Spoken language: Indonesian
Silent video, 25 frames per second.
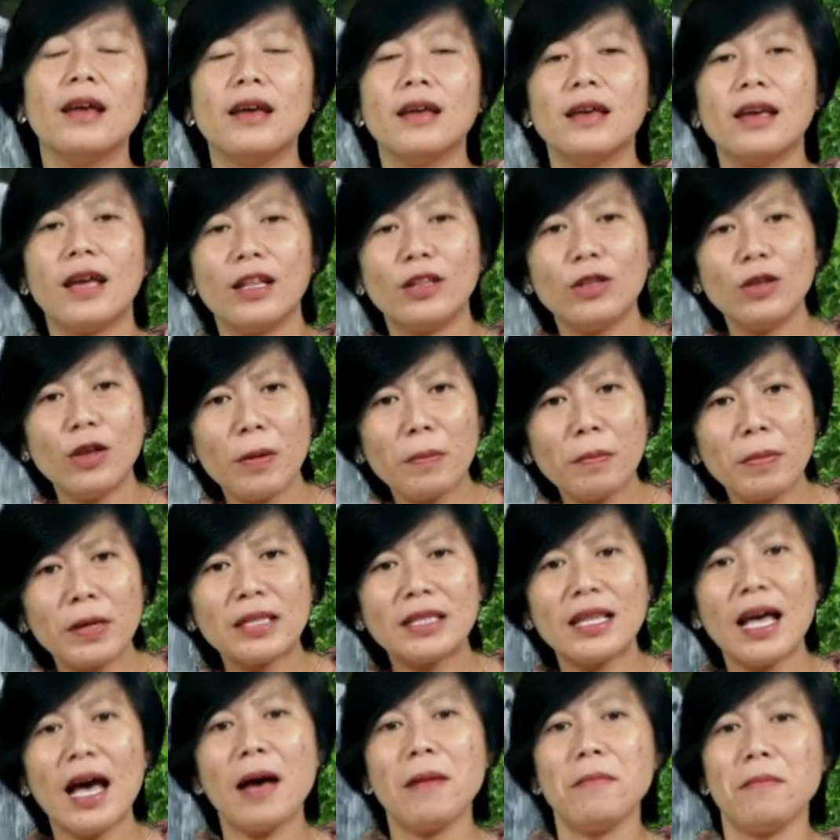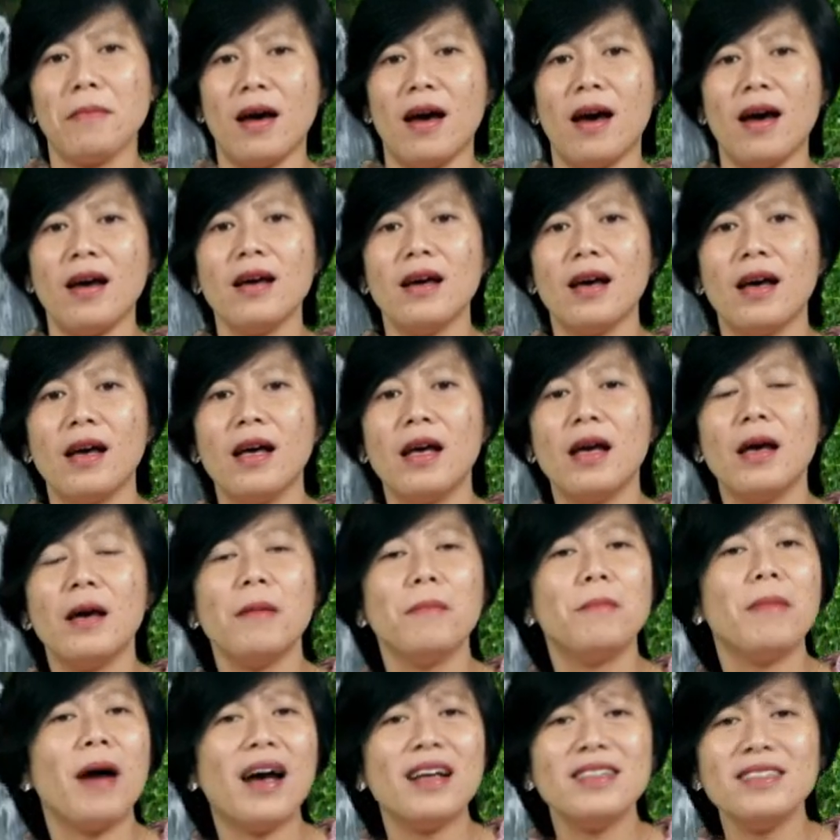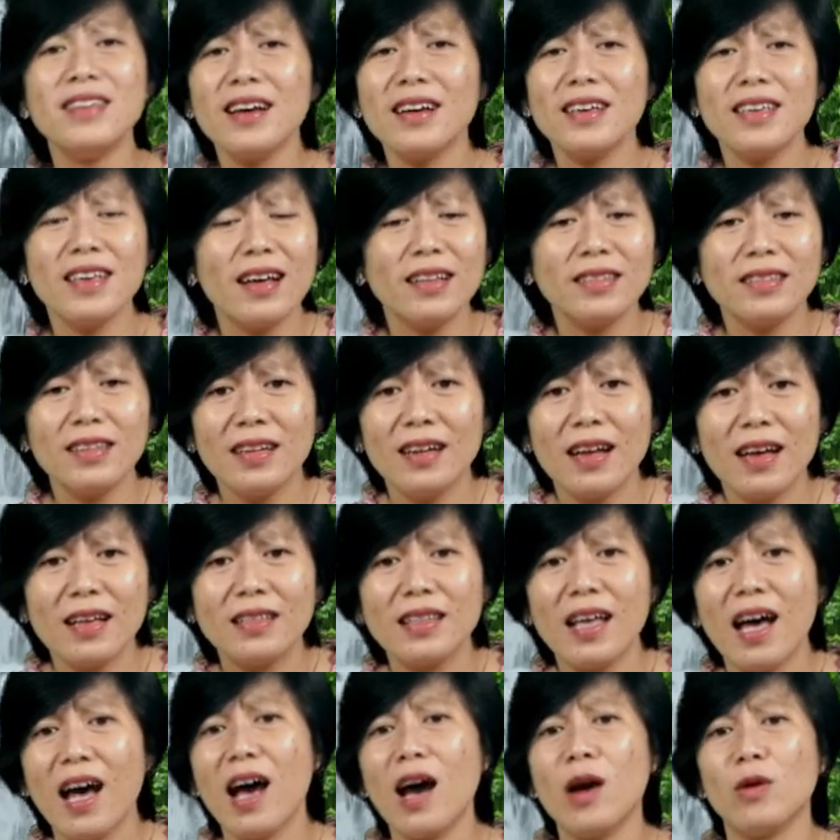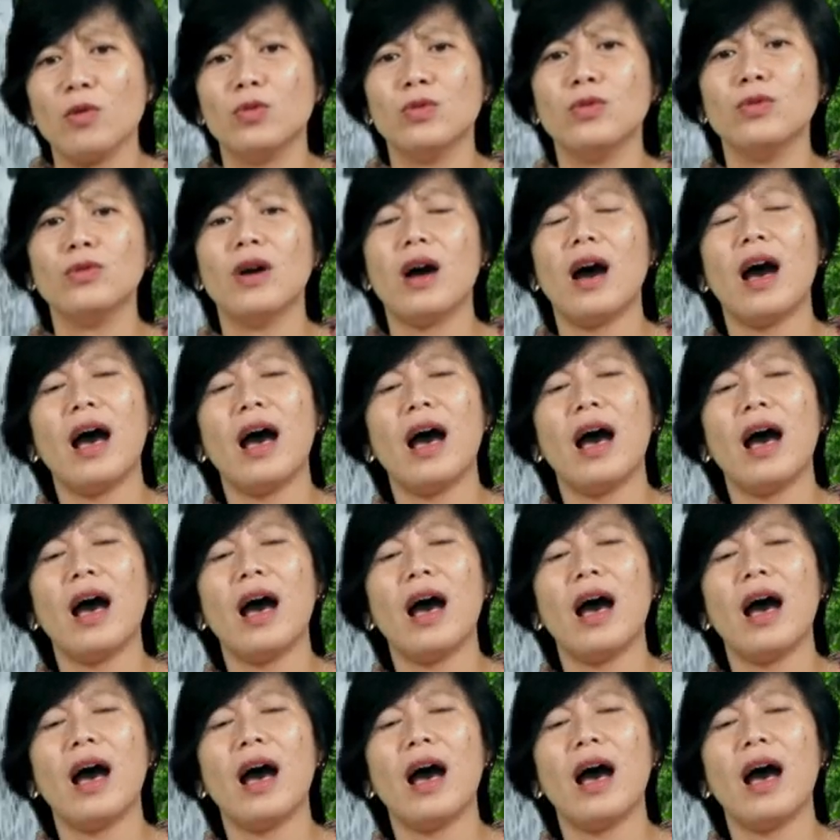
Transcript: Yaitu yang pertama, banyak yang tidak tahu